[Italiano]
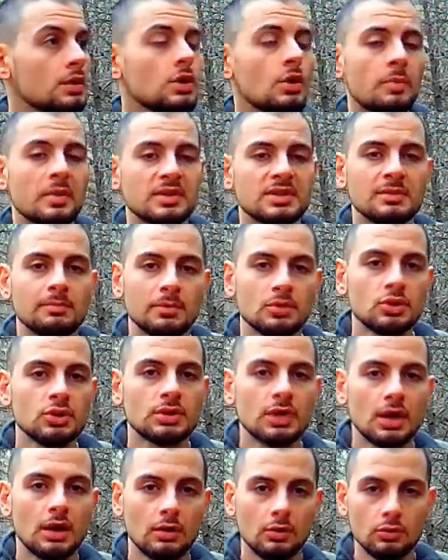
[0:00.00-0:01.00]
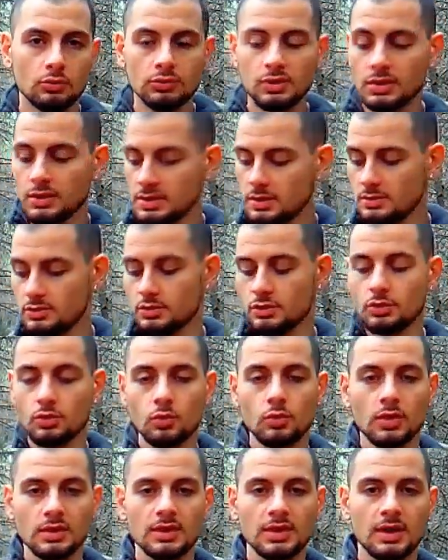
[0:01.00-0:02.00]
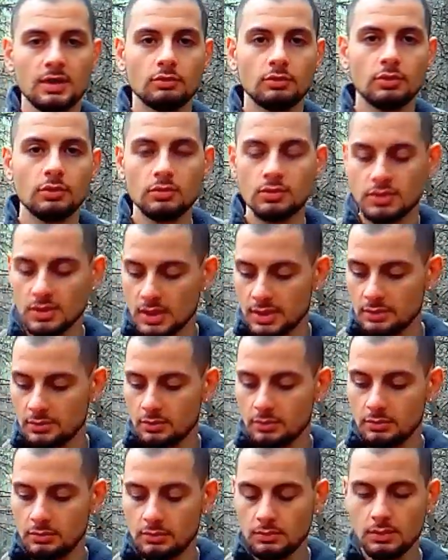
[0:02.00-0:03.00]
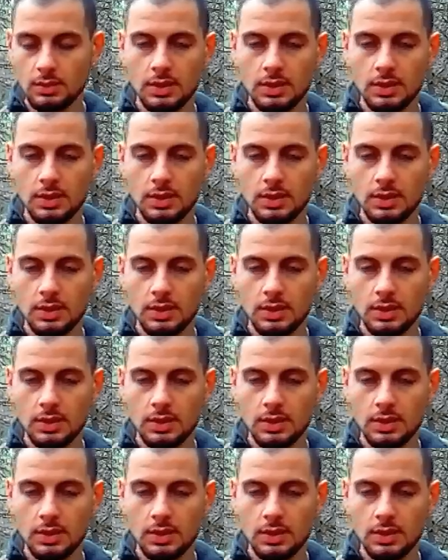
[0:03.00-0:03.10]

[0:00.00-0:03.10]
io per semplicità lo utilizzo, ce l'ho qui attaccato allo zaino